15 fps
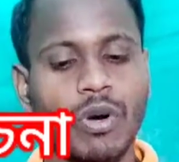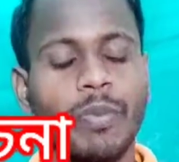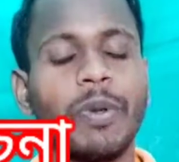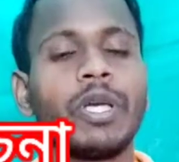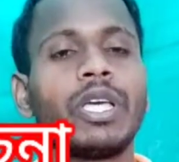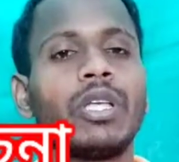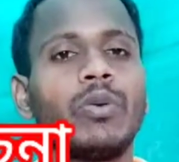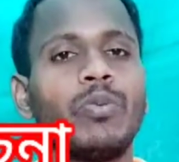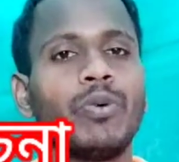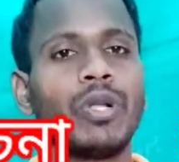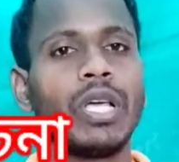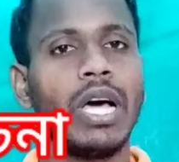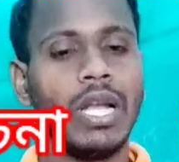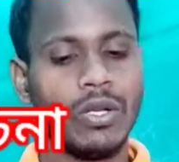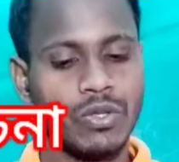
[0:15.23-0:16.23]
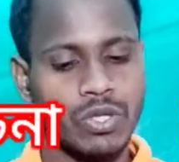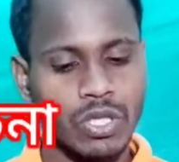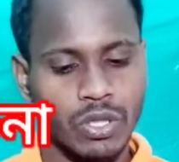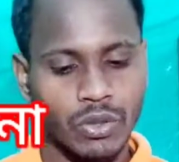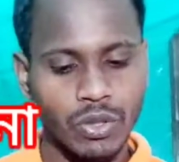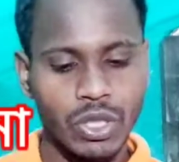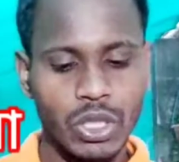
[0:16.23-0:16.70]
ট্রপিকের উপরে
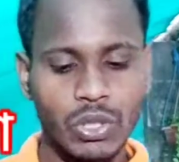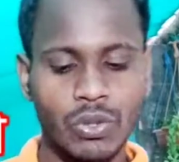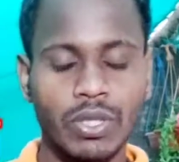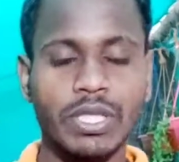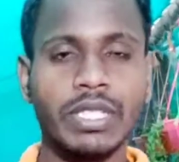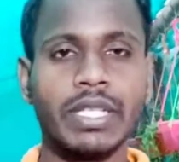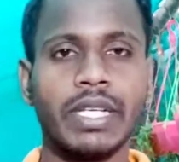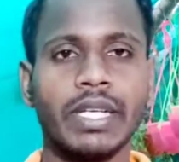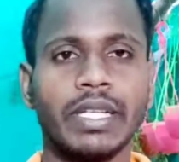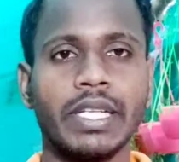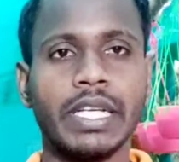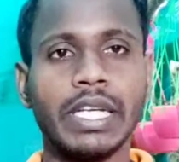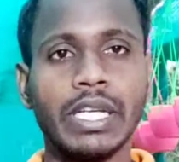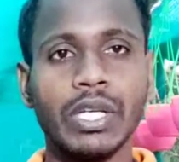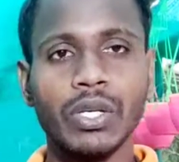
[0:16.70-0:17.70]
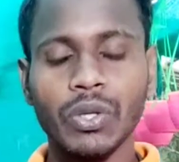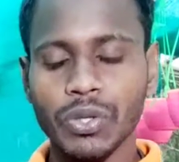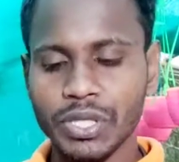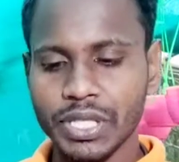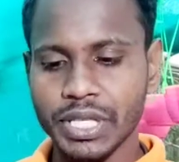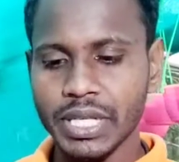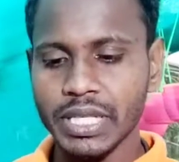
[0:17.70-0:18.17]
আলোচনা করতে চলেছি একটি
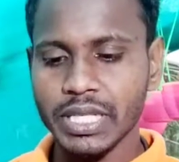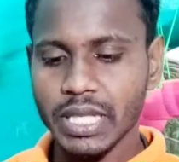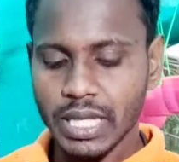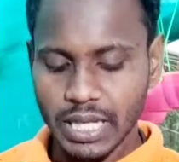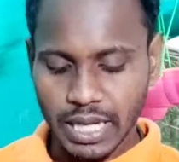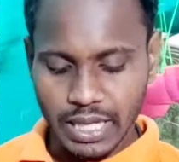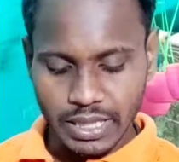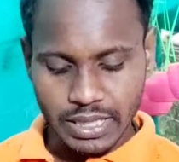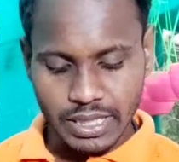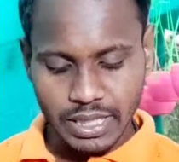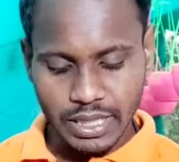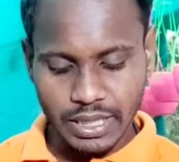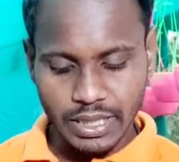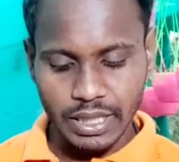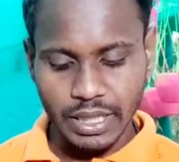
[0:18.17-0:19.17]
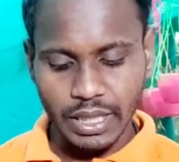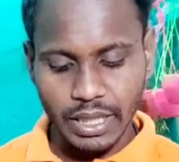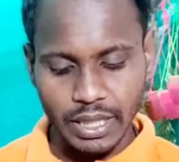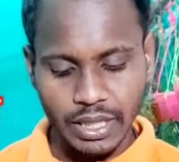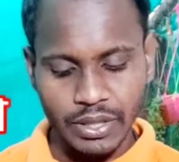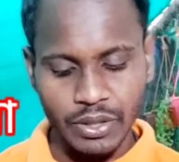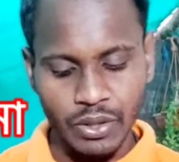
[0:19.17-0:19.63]
ইনডোর সিরিজের গাছ এটি
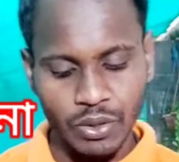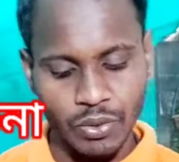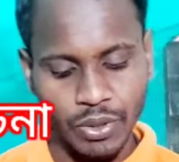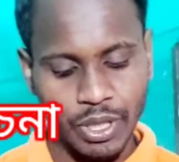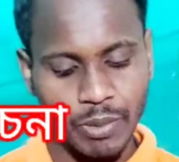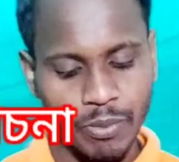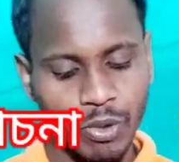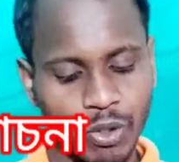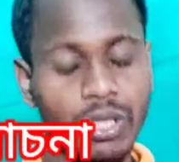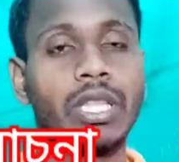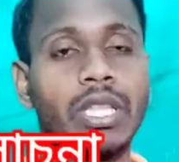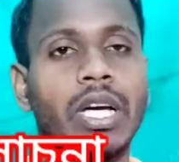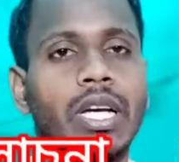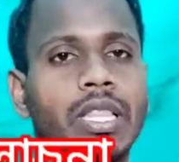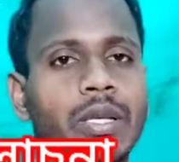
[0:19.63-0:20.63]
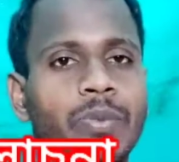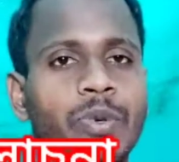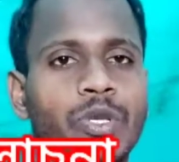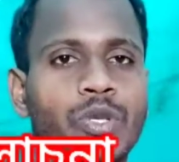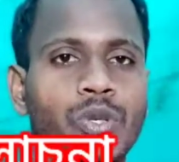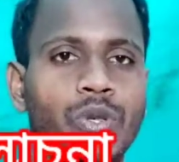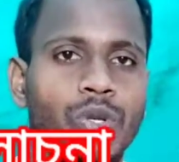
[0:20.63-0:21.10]
ইনডোরের মধ্যে থাকতে
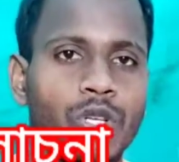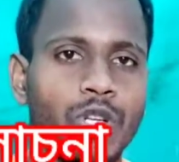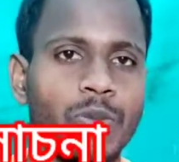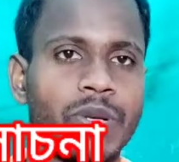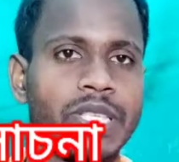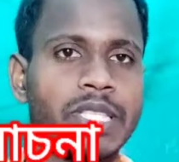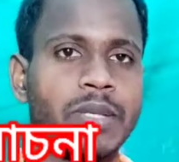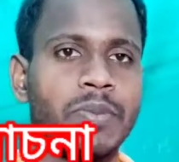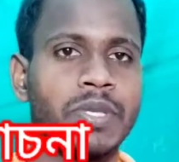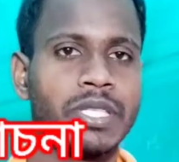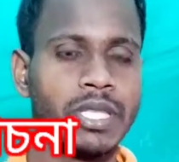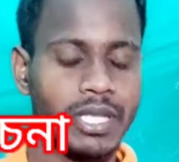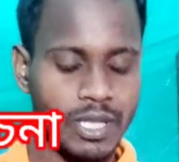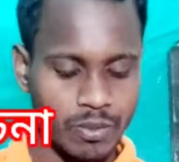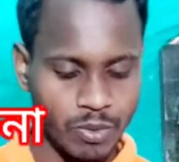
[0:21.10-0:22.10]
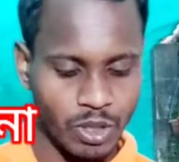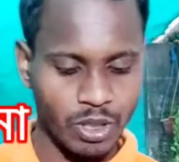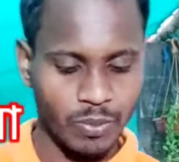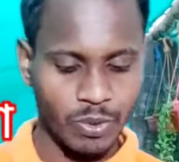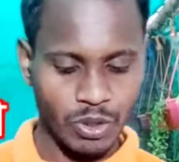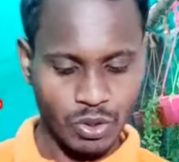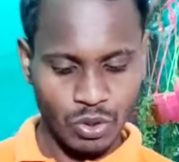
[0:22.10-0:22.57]
পছন্দ করে বা সেমি সিডের
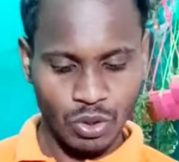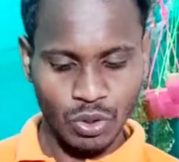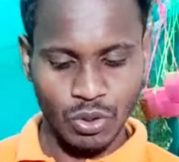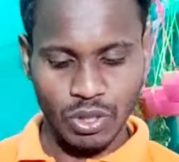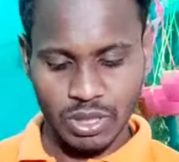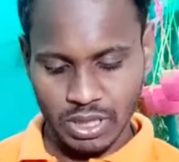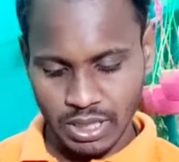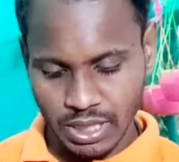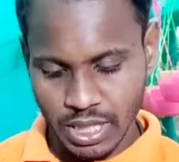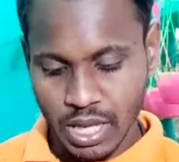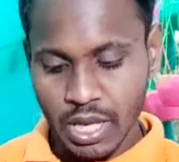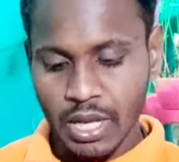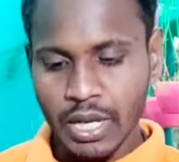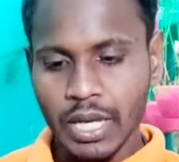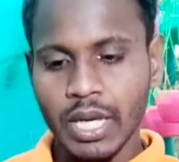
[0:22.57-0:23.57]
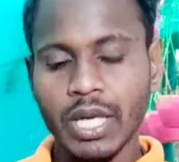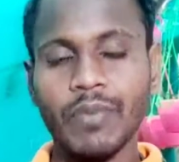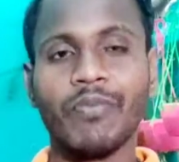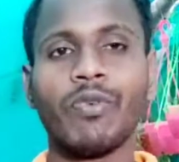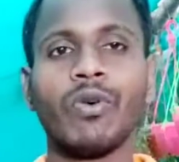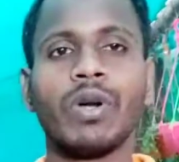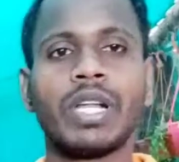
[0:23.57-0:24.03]
মধ্যে পছন্দ করা থেকে
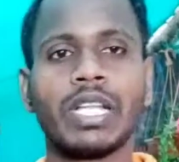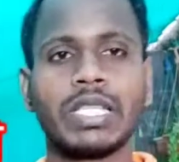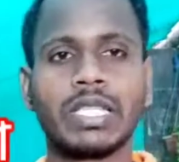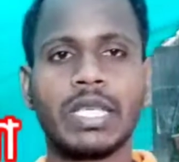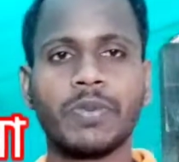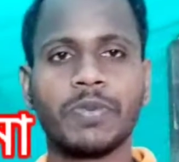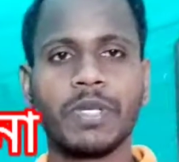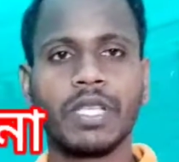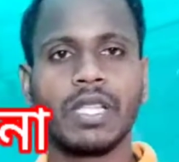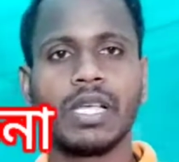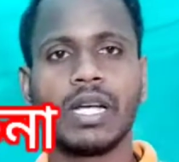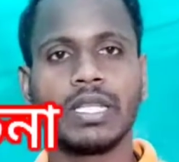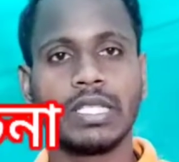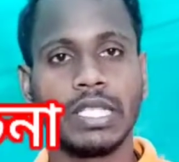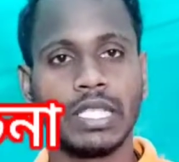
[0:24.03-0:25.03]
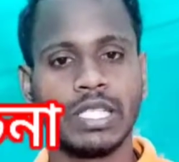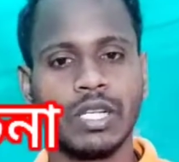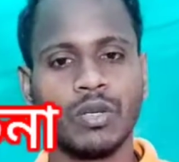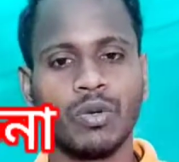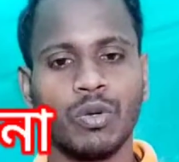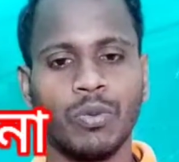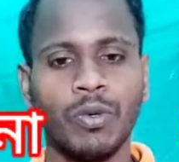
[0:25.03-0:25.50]
এর ফুল ডেসক্রিপশন দেওয়ার
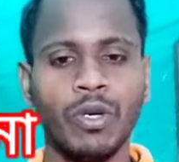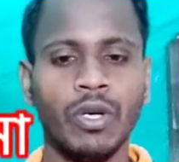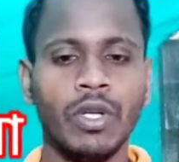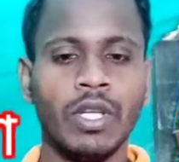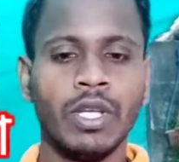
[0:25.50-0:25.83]
চেষ্টা করব